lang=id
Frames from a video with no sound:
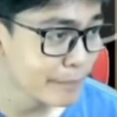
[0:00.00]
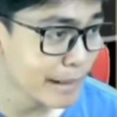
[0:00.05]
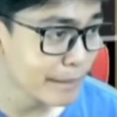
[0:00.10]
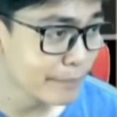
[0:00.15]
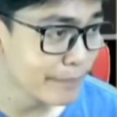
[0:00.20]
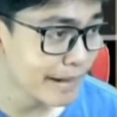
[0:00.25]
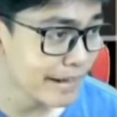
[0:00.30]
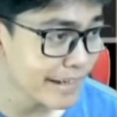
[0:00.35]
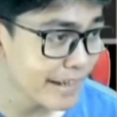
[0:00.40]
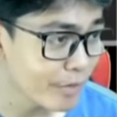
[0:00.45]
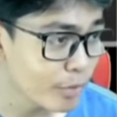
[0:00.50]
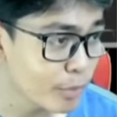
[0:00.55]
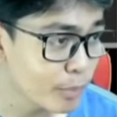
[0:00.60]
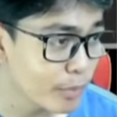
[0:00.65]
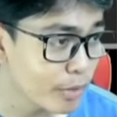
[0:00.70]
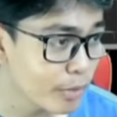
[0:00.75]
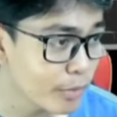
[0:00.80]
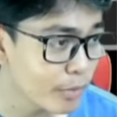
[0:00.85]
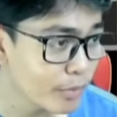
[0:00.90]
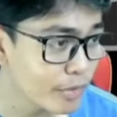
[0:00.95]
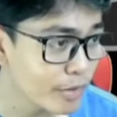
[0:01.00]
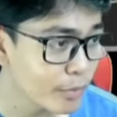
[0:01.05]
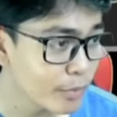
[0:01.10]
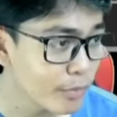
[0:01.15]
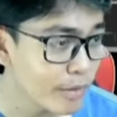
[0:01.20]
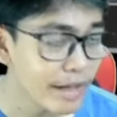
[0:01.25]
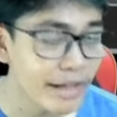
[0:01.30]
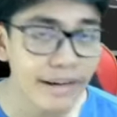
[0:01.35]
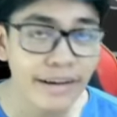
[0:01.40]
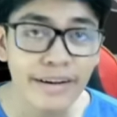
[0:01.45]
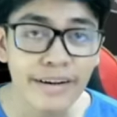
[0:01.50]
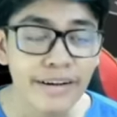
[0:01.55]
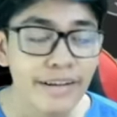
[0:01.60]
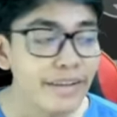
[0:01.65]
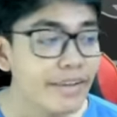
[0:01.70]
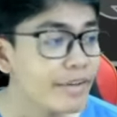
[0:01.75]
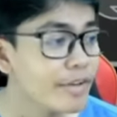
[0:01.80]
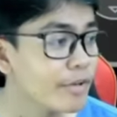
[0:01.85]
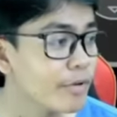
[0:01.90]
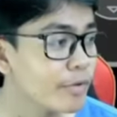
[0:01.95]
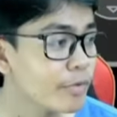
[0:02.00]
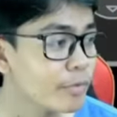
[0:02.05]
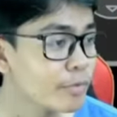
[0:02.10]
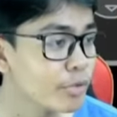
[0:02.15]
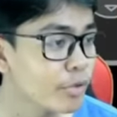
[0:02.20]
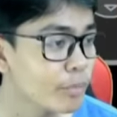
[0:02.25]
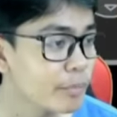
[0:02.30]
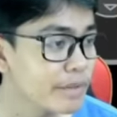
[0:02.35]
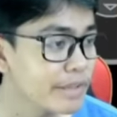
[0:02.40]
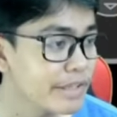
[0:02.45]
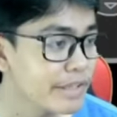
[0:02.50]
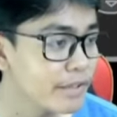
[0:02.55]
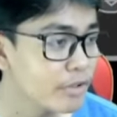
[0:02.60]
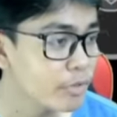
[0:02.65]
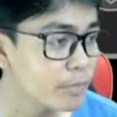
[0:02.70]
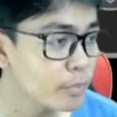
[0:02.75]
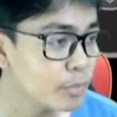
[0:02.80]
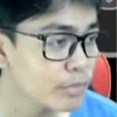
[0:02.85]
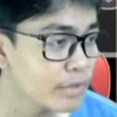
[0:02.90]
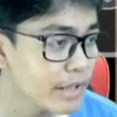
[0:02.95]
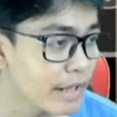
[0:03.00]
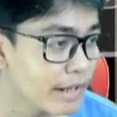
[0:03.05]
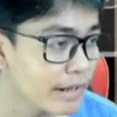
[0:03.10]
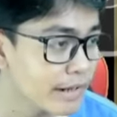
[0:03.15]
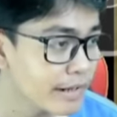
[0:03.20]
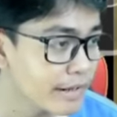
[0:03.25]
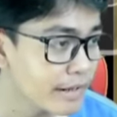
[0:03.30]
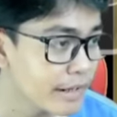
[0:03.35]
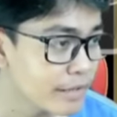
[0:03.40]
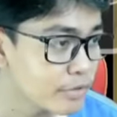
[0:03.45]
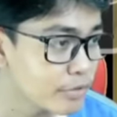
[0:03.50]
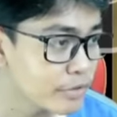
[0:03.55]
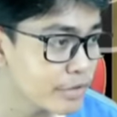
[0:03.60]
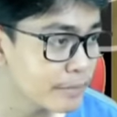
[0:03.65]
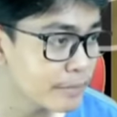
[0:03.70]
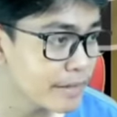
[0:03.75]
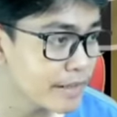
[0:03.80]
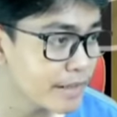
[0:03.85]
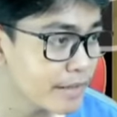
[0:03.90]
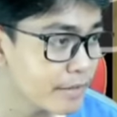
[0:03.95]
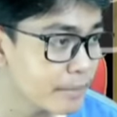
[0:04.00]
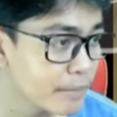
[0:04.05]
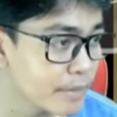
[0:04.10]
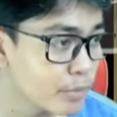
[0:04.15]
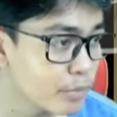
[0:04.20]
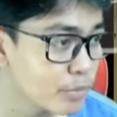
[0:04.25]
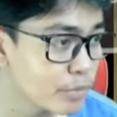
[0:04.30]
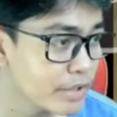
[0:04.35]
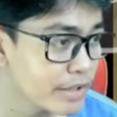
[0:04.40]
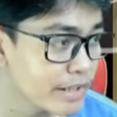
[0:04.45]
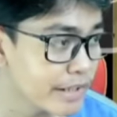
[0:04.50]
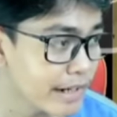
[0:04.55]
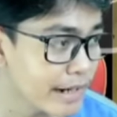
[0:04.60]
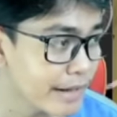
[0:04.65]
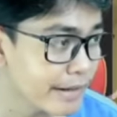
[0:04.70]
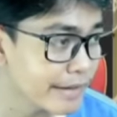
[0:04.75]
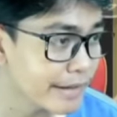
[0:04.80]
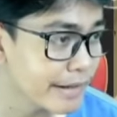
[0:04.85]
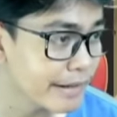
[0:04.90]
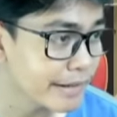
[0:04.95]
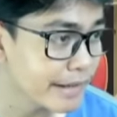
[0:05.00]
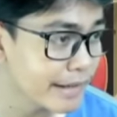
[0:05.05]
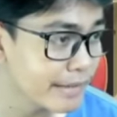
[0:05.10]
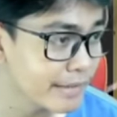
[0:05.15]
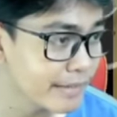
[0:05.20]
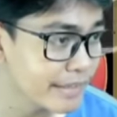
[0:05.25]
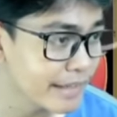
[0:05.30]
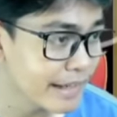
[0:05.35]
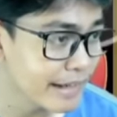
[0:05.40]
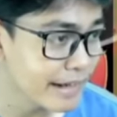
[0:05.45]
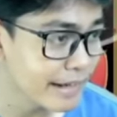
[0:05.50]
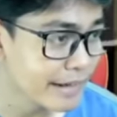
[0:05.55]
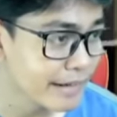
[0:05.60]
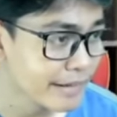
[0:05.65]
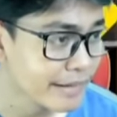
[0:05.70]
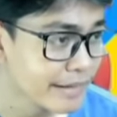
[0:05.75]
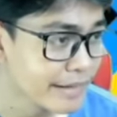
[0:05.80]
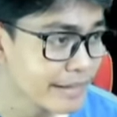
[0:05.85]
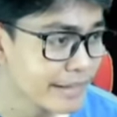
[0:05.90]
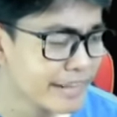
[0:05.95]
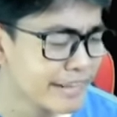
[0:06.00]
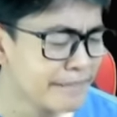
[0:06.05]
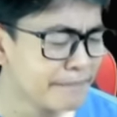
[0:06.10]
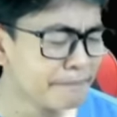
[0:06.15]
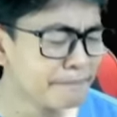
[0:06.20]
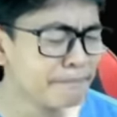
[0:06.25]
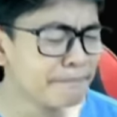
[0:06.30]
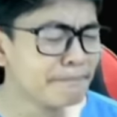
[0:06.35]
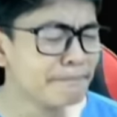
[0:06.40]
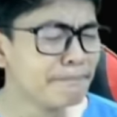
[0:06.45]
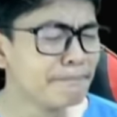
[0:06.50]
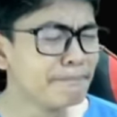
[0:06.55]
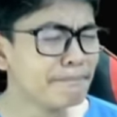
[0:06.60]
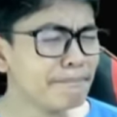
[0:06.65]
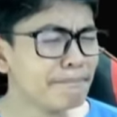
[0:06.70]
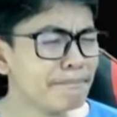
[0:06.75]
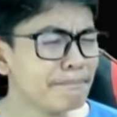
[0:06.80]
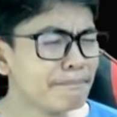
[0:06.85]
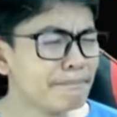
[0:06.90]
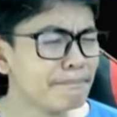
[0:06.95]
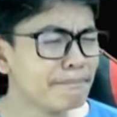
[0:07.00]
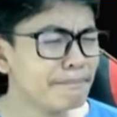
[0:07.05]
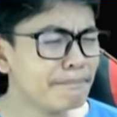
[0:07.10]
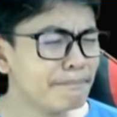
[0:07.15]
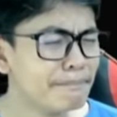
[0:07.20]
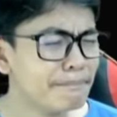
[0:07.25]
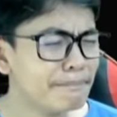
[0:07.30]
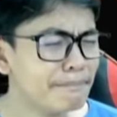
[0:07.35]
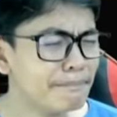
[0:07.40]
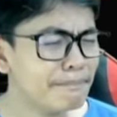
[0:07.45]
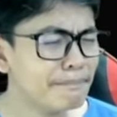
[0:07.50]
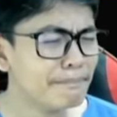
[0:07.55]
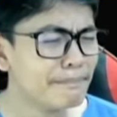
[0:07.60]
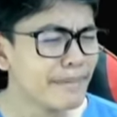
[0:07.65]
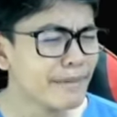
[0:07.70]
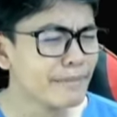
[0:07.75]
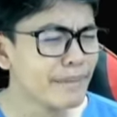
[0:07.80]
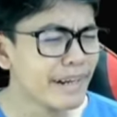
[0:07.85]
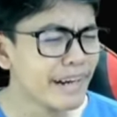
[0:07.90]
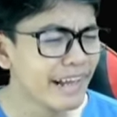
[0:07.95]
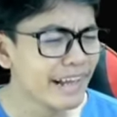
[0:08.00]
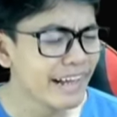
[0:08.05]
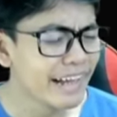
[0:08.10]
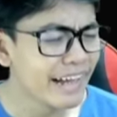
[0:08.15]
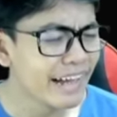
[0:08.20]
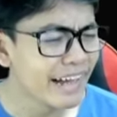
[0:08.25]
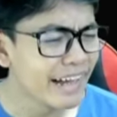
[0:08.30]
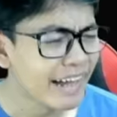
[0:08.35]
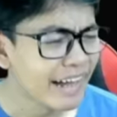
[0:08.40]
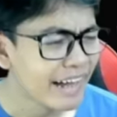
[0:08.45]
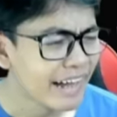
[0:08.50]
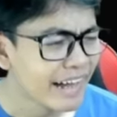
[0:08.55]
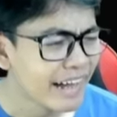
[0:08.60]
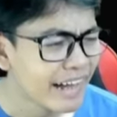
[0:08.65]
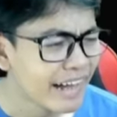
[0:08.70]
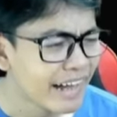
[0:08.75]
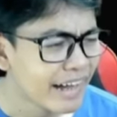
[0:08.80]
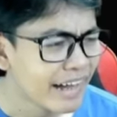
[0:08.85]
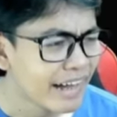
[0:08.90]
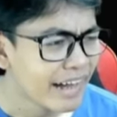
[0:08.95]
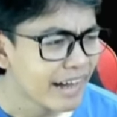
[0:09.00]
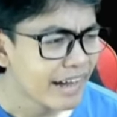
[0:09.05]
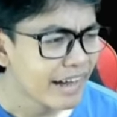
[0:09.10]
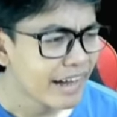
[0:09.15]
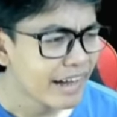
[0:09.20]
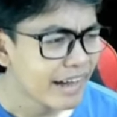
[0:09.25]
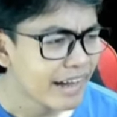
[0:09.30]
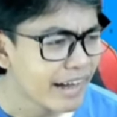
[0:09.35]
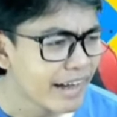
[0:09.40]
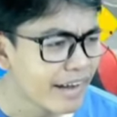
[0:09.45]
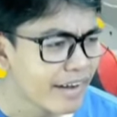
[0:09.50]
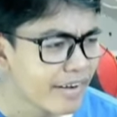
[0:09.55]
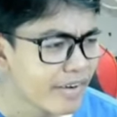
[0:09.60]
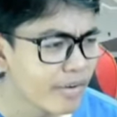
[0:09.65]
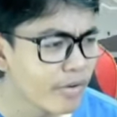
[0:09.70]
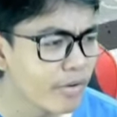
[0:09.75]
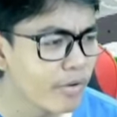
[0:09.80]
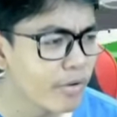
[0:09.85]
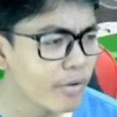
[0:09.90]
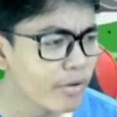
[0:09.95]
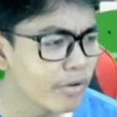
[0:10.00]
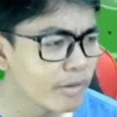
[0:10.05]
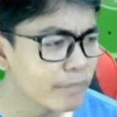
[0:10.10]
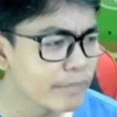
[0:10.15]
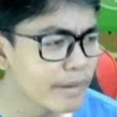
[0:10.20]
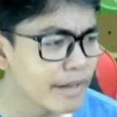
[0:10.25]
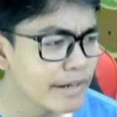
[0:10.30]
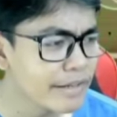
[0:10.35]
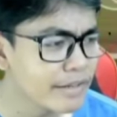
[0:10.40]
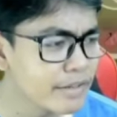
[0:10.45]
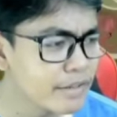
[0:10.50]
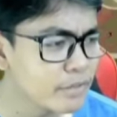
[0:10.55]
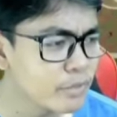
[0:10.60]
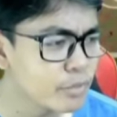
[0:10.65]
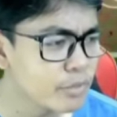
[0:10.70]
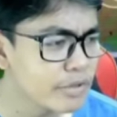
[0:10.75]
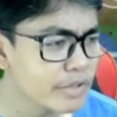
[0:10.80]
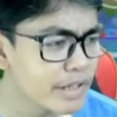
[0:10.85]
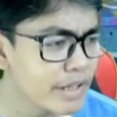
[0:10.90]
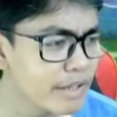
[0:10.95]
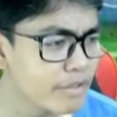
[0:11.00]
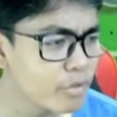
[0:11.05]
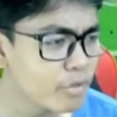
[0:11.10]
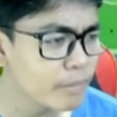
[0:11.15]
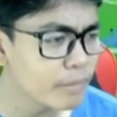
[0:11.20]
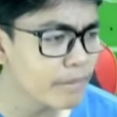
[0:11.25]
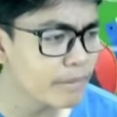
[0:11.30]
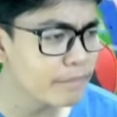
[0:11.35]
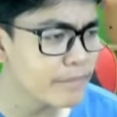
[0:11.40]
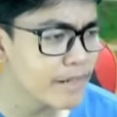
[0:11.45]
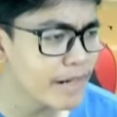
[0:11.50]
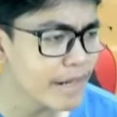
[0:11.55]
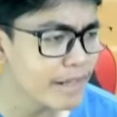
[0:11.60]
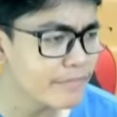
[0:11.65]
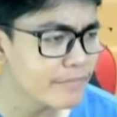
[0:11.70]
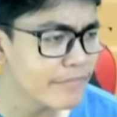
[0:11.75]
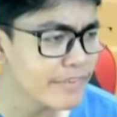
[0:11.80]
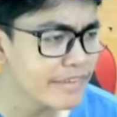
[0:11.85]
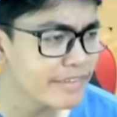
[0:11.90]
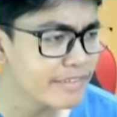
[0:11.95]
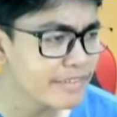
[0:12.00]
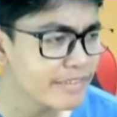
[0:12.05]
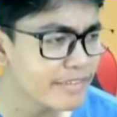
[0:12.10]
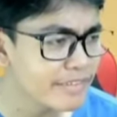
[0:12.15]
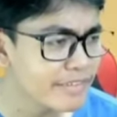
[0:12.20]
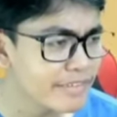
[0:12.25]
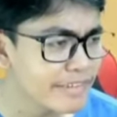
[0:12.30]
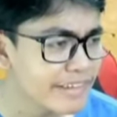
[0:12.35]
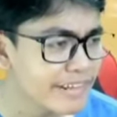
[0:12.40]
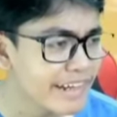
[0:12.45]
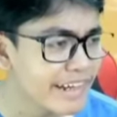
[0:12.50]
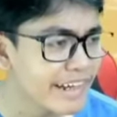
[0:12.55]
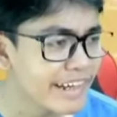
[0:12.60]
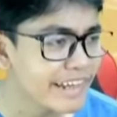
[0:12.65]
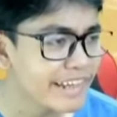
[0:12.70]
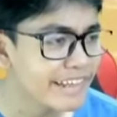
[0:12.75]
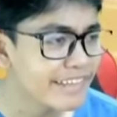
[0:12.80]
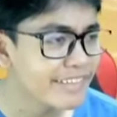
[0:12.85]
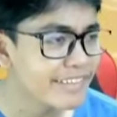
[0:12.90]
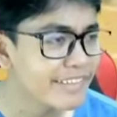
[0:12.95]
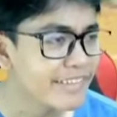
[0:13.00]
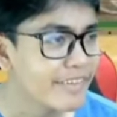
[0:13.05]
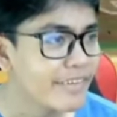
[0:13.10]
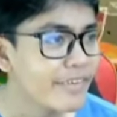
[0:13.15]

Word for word: bye bye aku mau keluar untuk menghirup udara atau ini malah menuju ke neraka guys entahlah. Hmm. kah? Oh, kembali ke dunia Super Beer Adventure, guys.